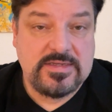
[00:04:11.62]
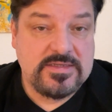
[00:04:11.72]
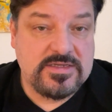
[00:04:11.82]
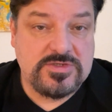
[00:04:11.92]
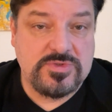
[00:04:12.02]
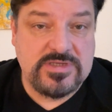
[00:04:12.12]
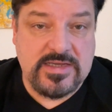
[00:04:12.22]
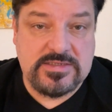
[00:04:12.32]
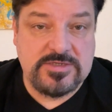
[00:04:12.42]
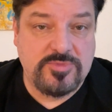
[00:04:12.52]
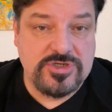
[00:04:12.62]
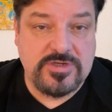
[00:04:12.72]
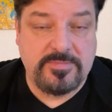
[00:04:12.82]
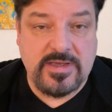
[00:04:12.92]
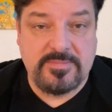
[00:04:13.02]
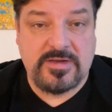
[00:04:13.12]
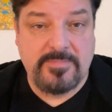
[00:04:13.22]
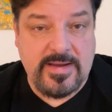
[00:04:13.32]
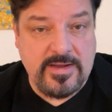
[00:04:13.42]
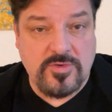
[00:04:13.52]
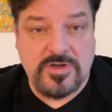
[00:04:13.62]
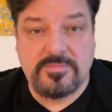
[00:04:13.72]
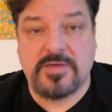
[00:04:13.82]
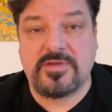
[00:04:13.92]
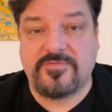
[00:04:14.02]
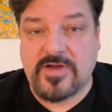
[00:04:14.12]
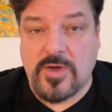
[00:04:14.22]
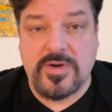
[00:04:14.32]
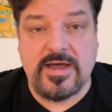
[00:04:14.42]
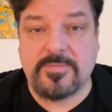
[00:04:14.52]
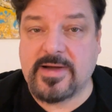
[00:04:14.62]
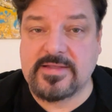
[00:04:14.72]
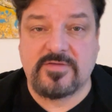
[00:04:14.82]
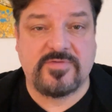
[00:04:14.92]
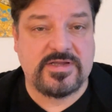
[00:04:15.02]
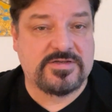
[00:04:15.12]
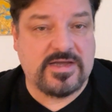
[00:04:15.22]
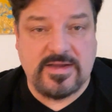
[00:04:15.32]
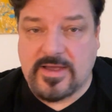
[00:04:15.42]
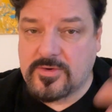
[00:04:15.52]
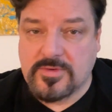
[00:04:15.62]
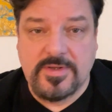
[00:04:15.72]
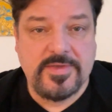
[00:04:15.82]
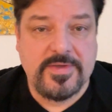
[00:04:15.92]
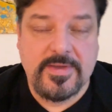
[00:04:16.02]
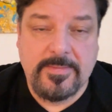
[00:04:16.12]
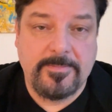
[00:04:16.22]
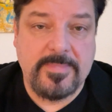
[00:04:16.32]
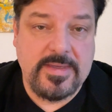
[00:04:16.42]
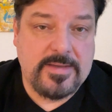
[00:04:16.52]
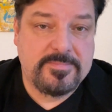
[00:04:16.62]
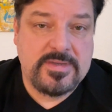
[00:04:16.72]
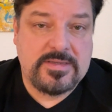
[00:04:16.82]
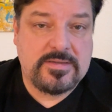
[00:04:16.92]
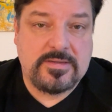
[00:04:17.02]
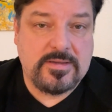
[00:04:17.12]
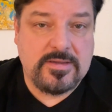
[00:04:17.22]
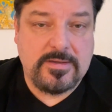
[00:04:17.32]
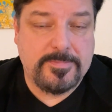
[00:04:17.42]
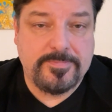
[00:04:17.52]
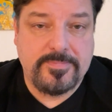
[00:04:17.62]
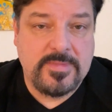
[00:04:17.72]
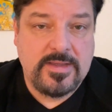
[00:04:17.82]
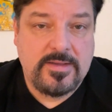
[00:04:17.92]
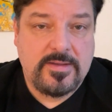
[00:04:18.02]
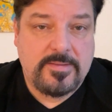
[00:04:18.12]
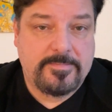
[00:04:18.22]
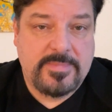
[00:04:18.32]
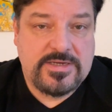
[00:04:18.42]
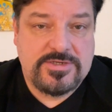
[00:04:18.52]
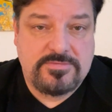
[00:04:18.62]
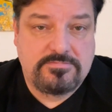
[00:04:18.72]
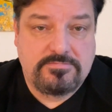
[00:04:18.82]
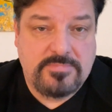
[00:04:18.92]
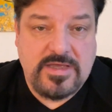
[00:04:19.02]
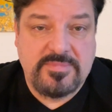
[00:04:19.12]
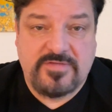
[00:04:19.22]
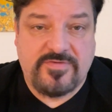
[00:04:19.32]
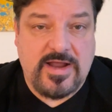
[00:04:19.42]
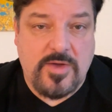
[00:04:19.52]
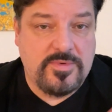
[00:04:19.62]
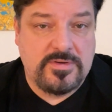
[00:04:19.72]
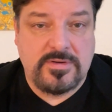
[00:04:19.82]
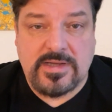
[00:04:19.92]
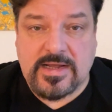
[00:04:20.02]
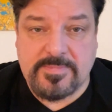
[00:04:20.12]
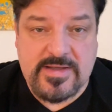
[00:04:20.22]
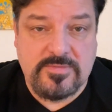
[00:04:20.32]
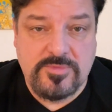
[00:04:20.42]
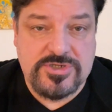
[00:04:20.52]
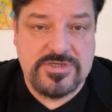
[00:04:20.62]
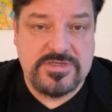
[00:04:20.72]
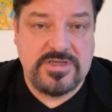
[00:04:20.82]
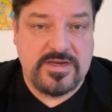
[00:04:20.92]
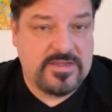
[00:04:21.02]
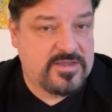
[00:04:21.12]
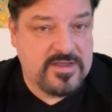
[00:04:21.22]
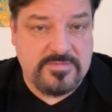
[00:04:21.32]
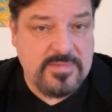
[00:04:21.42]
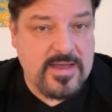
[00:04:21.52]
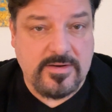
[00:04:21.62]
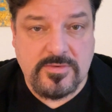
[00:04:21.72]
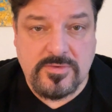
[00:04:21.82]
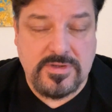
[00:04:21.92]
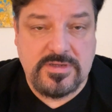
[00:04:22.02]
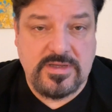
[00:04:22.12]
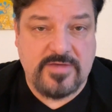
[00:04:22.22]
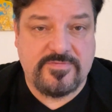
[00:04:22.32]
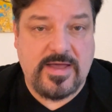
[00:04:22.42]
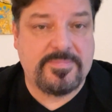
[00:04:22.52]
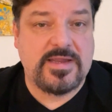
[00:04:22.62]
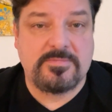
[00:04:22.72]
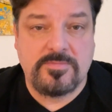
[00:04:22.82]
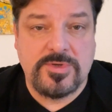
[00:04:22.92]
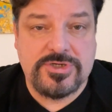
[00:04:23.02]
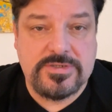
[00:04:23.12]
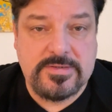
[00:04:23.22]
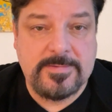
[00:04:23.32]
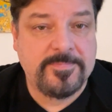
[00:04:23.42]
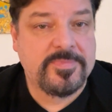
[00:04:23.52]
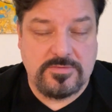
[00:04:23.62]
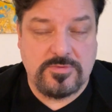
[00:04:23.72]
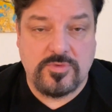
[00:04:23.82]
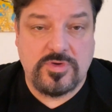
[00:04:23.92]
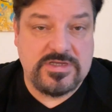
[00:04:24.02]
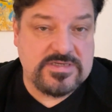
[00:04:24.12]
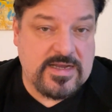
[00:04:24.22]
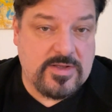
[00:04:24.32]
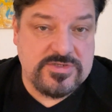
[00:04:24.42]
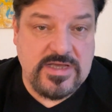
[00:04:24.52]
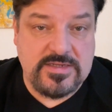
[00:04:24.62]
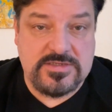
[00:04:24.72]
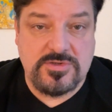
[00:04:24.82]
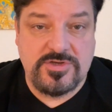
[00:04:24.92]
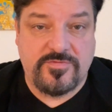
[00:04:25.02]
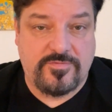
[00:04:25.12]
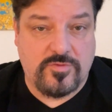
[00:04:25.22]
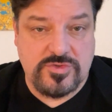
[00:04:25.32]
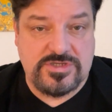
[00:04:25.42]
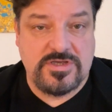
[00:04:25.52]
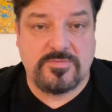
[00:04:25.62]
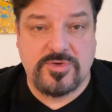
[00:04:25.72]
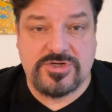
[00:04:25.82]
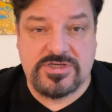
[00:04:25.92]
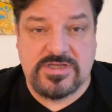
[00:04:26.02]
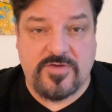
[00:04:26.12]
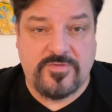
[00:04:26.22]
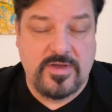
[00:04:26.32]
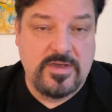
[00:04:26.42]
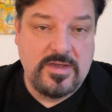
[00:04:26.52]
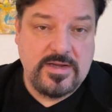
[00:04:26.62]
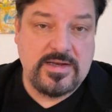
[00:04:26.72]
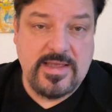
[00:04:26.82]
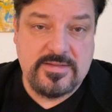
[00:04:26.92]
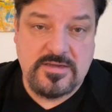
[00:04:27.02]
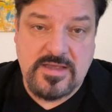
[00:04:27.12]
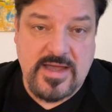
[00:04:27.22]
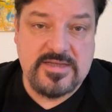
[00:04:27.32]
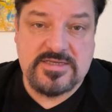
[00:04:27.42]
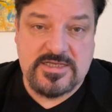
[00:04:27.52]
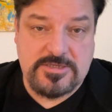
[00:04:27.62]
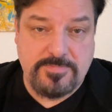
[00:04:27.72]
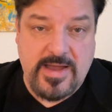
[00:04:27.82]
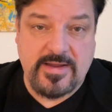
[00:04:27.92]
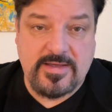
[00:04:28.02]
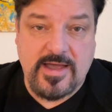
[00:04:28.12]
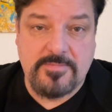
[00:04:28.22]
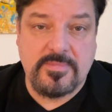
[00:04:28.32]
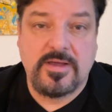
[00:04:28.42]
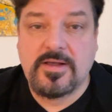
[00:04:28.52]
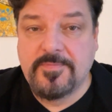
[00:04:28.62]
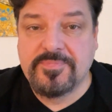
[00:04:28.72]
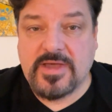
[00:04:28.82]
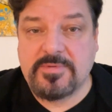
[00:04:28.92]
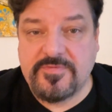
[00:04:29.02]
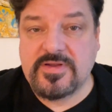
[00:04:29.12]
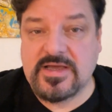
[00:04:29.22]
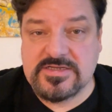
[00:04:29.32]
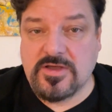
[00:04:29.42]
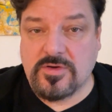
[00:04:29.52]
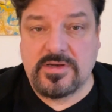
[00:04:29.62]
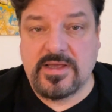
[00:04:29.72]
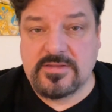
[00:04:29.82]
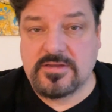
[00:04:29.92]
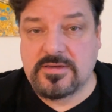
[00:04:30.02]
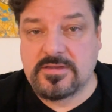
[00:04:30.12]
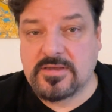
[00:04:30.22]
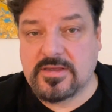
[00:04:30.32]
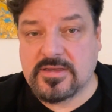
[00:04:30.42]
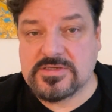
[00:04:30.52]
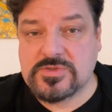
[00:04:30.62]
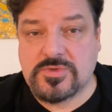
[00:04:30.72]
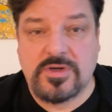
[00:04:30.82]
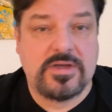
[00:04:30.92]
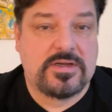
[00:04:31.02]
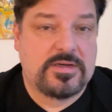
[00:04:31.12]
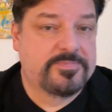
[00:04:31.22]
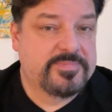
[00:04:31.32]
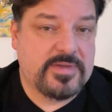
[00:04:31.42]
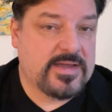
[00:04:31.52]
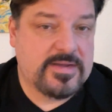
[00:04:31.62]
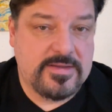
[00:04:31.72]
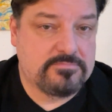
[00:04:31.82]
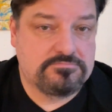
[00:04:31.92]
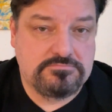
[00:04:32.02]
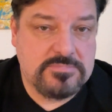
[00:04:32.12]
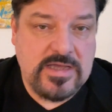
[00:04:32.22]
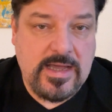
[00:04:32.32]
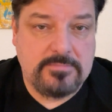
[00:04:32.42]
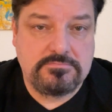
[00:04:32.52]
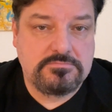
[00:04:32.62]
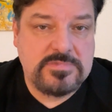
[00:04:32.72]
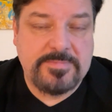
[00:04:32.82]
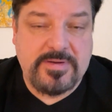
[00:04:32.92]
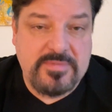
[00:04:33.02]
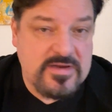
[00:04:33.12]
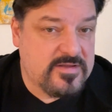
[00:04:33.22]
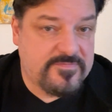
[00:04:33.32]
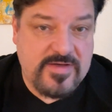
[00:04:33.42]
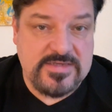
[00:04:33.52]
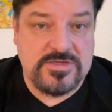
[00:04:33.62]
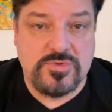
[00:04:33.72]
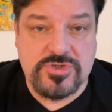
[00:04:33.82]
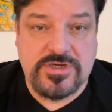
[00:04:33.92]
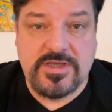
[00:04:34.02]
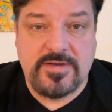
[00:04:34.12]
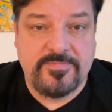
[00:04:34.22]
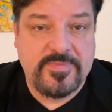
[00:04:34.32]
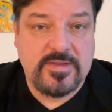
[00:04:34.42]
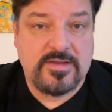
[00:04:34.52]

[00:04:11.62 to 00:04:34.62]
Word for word: dass du sagst, ich möchte mehr mit Männern oder mehr mit Frauen arbeiten, weil ich keine Ahnung, mehr mit ähm, wenn mehr mit Frauen arbeiten möchtest, die eine Diät machen oder die einfach abnehmen möchten. Oder es kann auch sein, dass du dich fokussieren möchtest auf Klienten, die einerseits Panik haben, aber vielleicht auch Klienten, die eher so eine ja, deprimierende Phase durchgehen.